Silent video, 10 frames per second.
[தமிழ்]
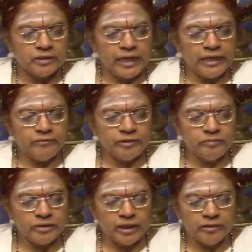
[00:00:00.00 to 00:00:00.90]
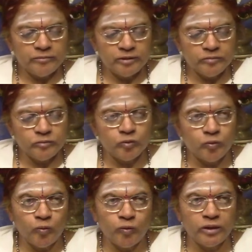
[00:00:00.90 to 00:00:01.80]
தலைவனும் தலைவியும்
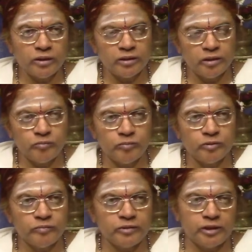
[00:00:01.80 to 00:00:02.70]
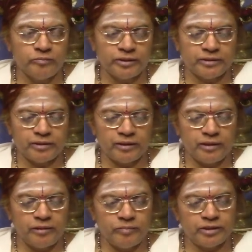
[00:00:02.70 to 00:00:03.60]
கூடி இன்புறும் இன்பற்று
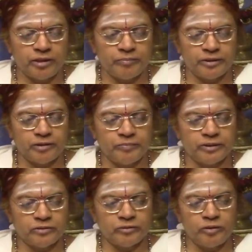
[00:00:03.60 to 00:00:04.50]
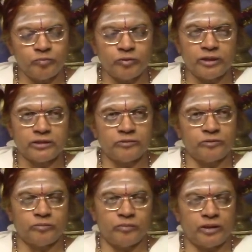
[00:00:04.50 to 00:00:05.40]
இன்பத்தை பற்றி பேசுவது புணர்ச்சி
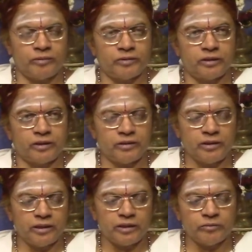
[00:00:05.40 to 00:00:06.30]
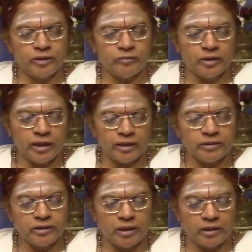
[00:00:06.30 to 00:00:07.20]
விதும்பல் அப்படிங்கிறது இரண்டு பேரும்
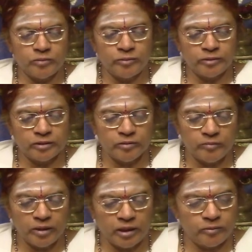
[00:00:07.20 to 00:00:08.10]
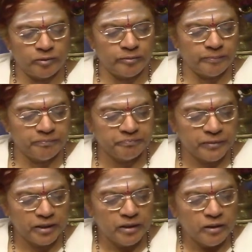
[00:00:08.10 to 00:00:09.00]
கலந்து அனுபவிக்கும் அனுபவம்
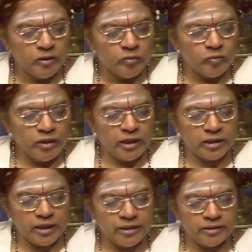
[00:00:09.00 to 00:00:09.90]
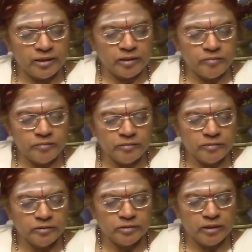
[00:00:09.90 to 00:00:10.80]
உள்ள கழித்தலும்
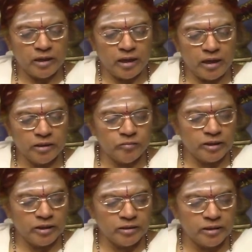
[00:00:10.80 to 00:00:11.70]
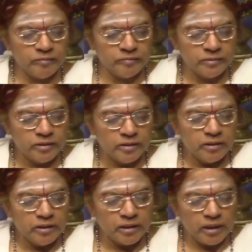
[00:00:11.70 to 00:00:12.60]
காண மகிழ்தலும்
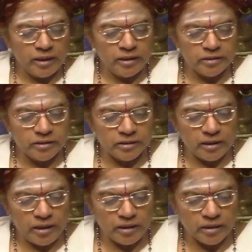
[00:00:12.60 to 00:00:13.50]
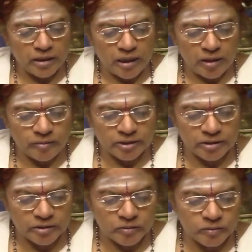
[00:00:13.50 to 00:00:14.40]
கல்லுக்கு இல்
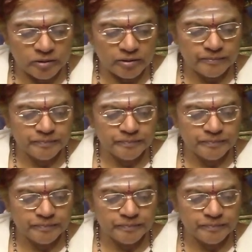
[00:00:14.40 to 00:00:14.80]
காமத்திற்கு உண்டு